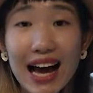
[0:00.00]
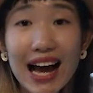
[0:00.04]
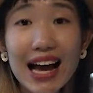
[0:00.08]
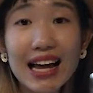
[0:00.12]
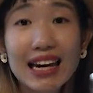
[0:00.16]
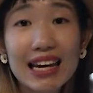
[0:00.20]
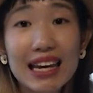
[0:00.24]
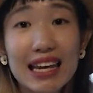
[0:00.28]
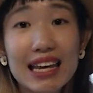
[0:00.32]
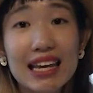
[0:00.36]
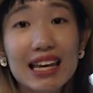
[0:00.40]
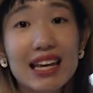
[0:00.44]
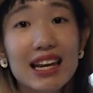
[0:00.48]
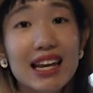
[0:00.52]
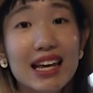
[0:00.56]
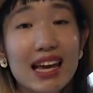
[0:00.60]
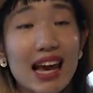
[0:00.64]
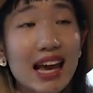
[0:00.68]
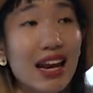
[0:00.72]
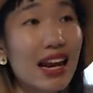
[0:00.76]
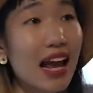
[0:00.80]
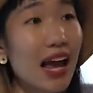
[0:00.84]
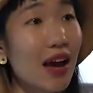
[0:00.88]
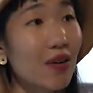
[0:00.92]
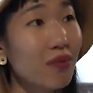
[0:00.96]
คานี้อย่างเงี้
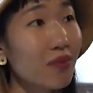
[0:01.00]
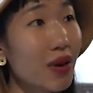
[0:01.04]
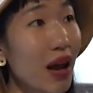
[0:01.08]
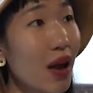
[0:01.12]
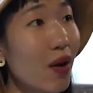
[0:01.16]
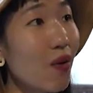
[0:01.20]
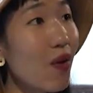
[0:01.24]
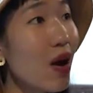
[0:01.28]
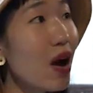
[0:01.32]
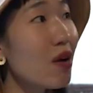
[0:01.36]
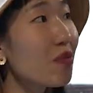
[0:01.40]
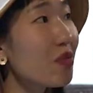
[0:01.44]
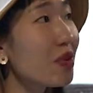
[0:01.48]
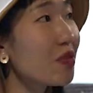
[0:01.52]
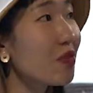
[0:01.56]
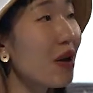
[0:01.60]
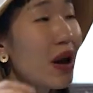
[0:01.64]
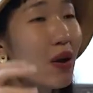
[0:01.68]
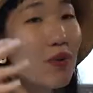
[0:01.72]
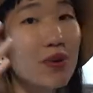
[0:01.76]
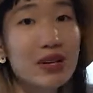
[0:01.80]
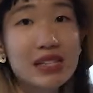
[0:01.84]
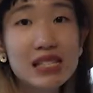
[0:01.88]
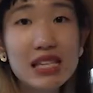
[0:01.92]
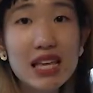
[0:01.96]
ยแถมได้ความเป็น
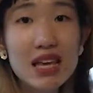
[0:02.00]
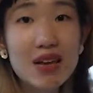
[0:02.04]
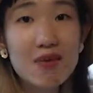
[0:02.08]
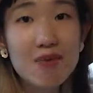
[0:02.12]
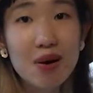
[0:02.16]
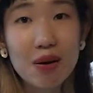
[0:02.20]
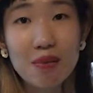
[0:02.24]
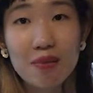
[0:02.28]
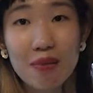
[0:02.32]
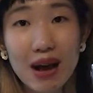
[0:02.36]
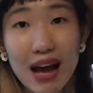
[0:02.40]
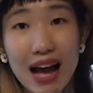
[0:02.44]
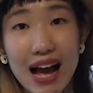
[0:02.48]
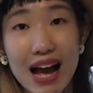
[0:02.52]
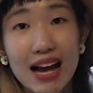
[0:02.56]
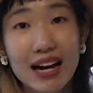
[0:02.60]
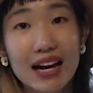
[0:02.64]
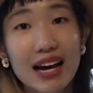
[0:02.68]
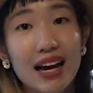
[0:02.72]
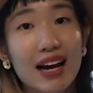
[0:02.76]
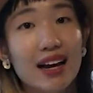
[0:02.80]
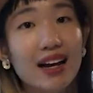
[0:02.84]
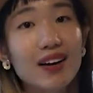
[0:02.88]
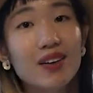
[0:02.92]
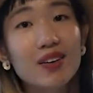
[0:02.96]
privacy มากๆ
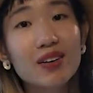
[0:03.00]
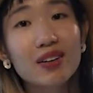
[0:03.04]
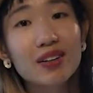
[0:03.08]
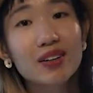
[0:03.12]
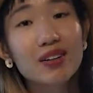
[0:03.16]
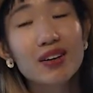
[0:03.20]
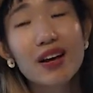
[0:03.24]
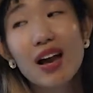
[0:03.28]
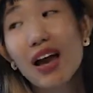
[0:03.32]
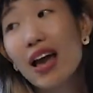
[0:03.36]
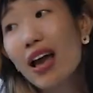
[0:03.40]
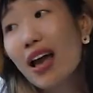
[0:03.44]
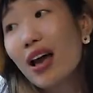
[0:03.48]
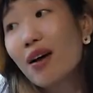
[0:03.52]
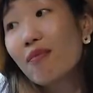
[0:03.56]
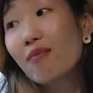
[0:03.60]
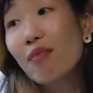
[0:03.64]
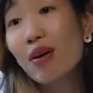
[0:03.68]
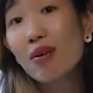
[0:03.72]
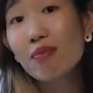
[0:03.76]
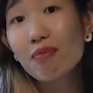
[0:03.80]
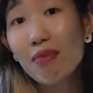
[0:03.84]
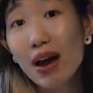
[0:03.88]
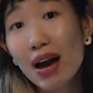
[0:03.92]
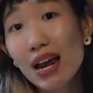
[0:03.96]
นะคะก็คือเป็
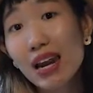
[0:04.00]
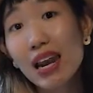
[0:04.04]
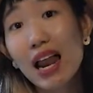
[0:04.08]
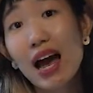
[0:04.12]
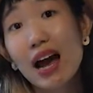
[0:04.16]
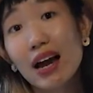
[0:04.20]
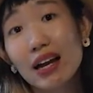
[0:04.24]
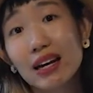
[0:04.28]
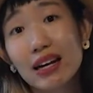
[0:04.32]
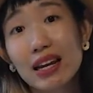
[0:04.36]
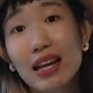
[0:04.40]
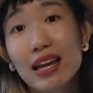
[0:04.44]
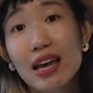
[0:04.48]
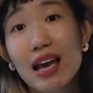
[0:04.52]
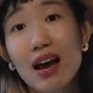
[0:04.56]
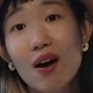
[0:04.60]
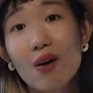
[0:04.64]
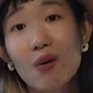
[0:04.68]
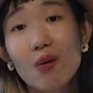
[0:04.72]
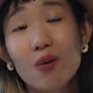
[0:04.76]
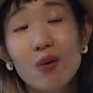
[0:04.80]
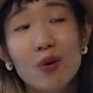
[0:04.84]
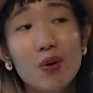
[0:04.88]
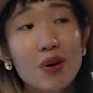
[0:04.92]
นบ้านหลังเดียว